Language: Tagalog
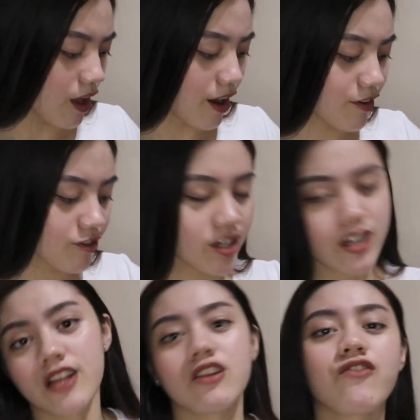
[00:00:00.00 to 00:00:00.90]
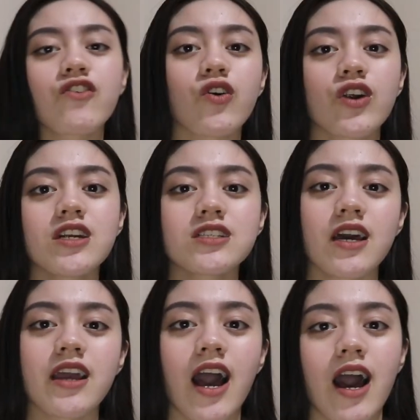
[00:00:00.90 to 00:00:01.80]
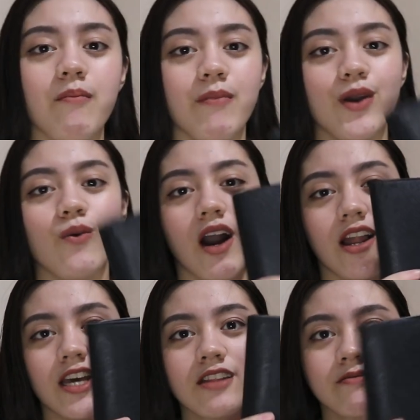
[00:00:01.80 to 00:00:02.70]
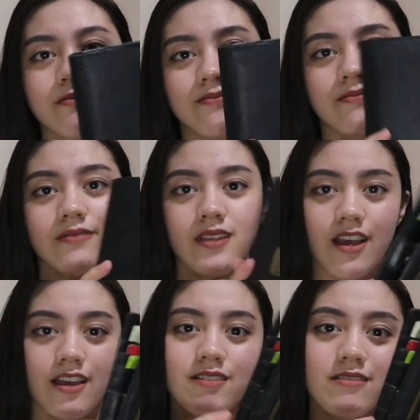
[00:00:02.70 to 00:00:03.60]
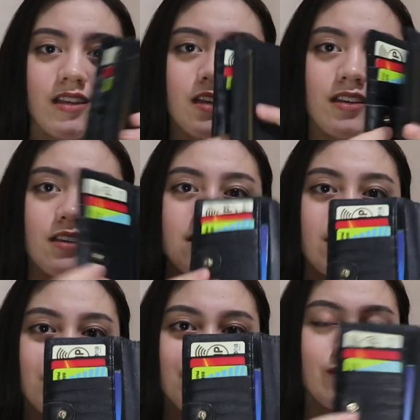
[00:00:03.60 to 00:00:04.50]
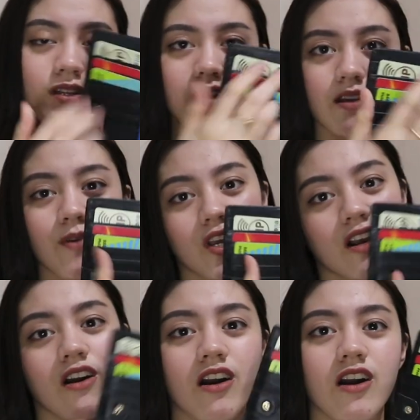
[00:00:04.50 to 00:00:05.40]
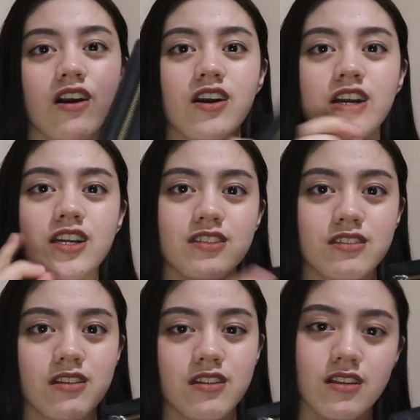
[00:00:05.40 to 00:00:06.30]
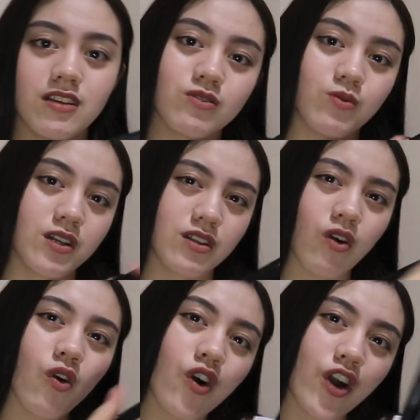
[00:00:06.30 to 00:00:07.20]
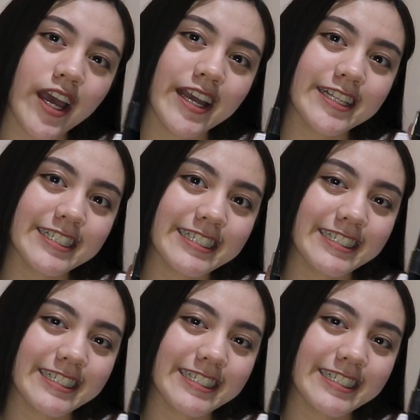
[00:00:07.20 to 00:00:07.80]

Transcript: After that, of course, I have my wallet. Yan. And then my cards. And this one, the coins.